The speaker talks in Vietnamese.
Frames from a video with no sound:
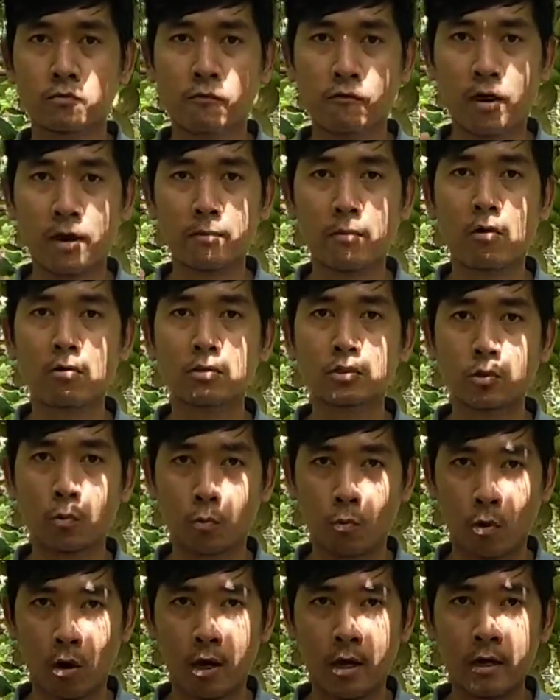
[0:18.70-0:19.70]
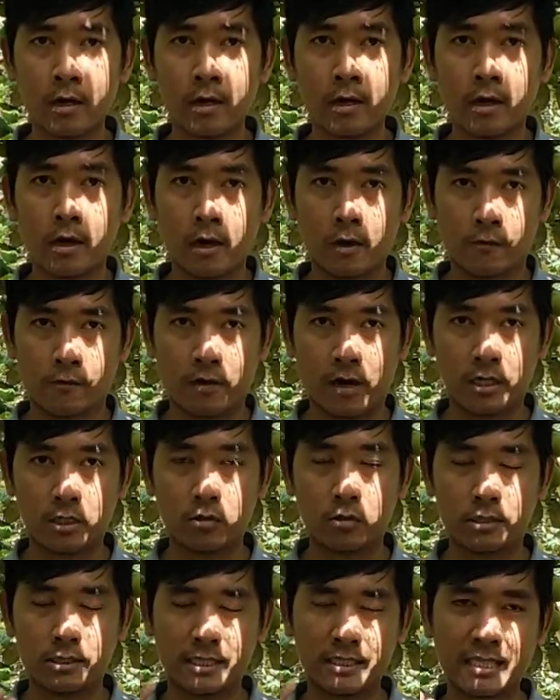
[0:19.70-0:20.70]
phân bón trùng quế và
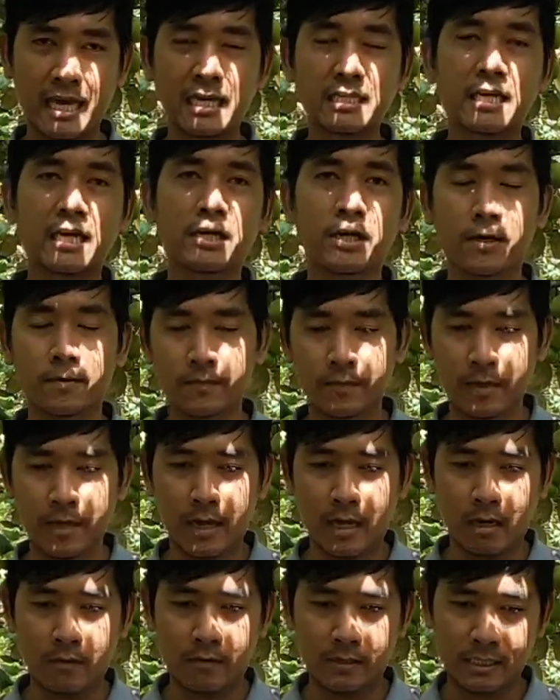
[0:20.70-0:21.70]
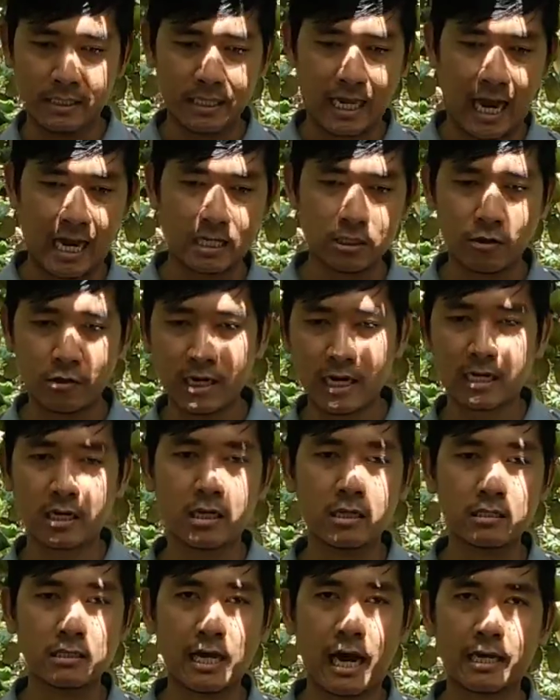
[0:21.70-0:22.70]
du lịch sinh thái trải nghiệm và hiện tại tôi đang
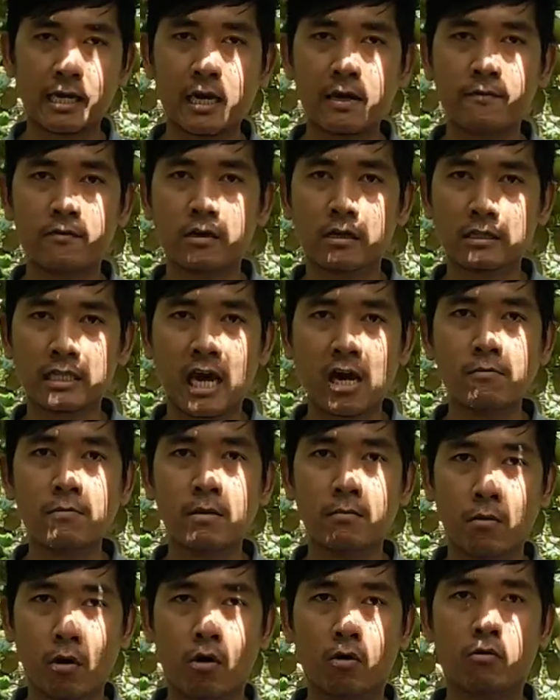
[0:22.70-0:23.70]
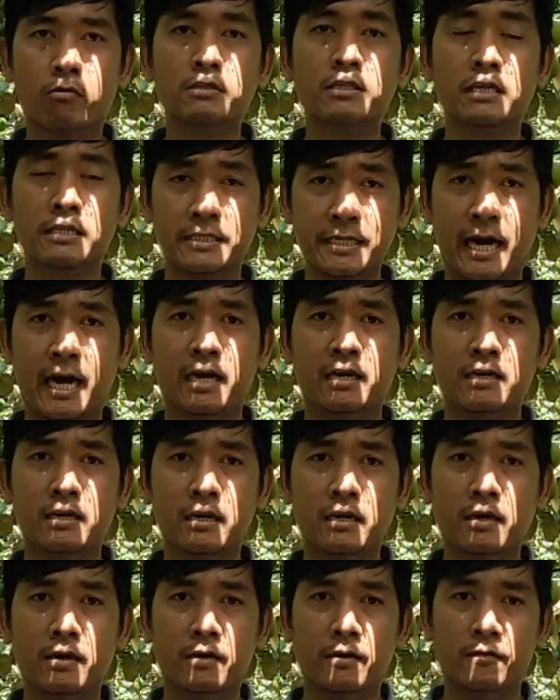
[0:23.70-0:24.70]
đứng tại cái vườn táo B1 của trang trại
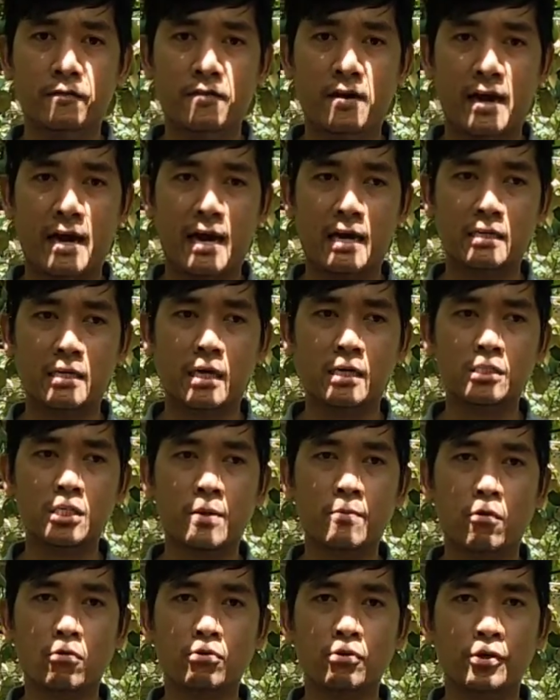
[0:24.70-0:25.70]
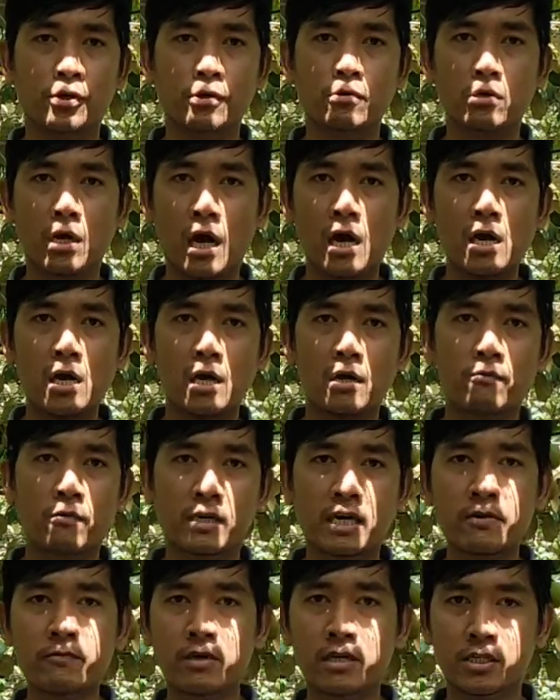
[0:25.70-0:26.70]
và để cho mọi người hiểu rõ hơn về
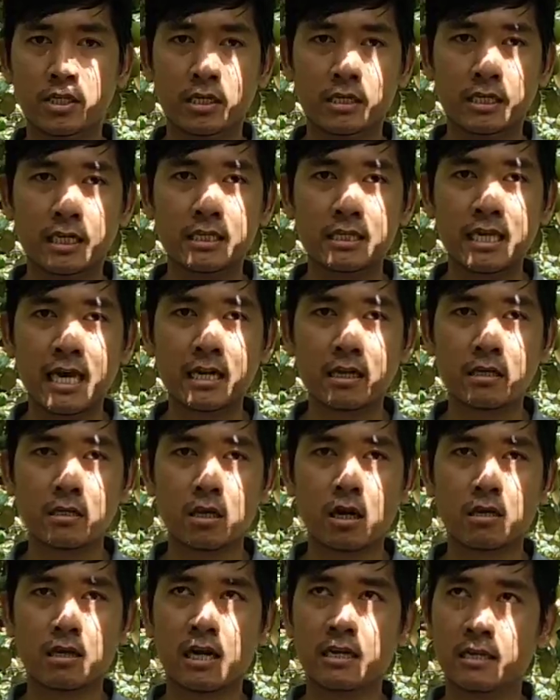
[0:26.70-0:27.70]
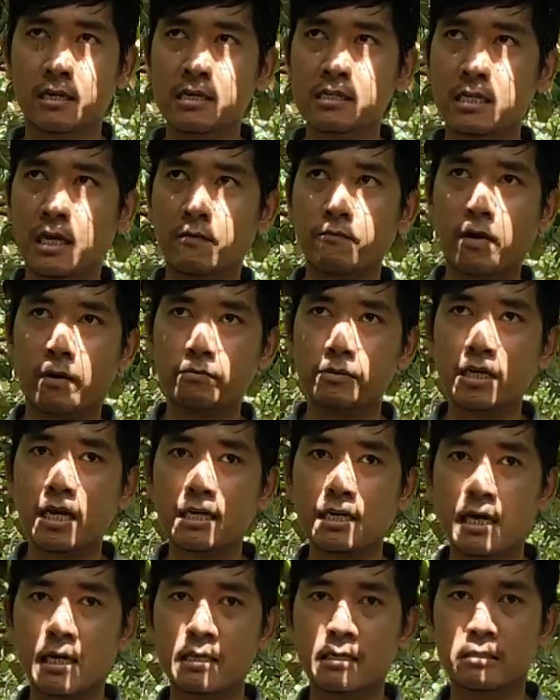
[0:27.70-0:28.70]
cái quy trình canh tác đã cho ra những cái sản phẩm trái
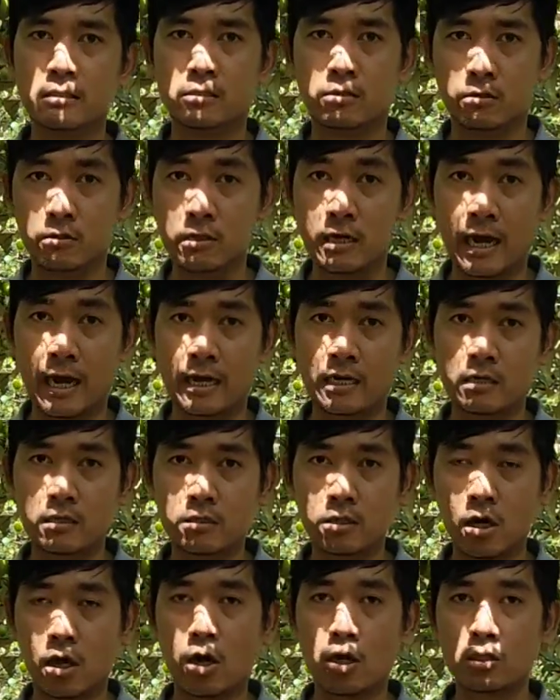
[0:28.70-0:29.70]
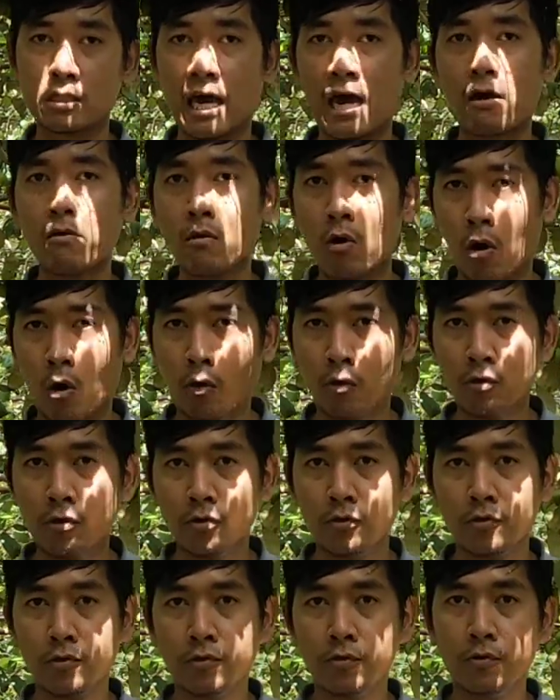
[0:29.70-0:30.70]
cây thượng hạng nho táo ổi
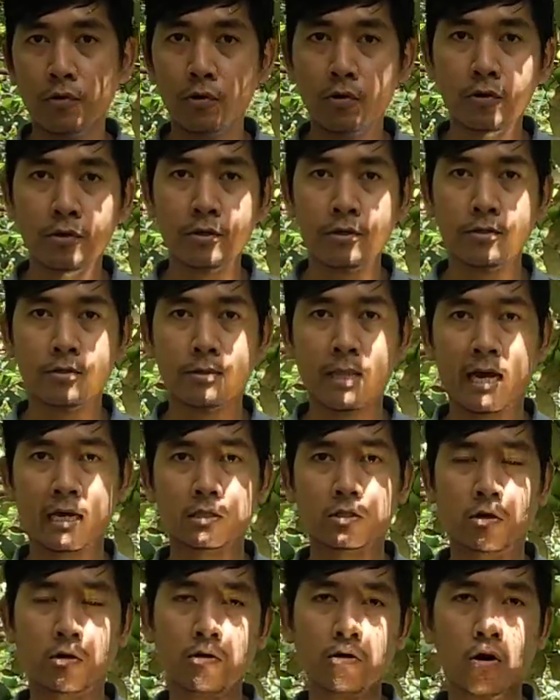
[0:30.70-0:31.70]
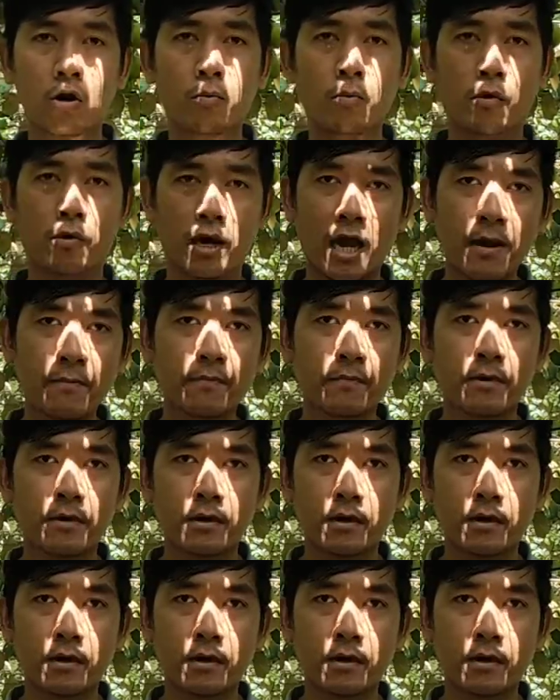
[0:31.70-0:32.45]
dưa lưới đặc chuẩn global gap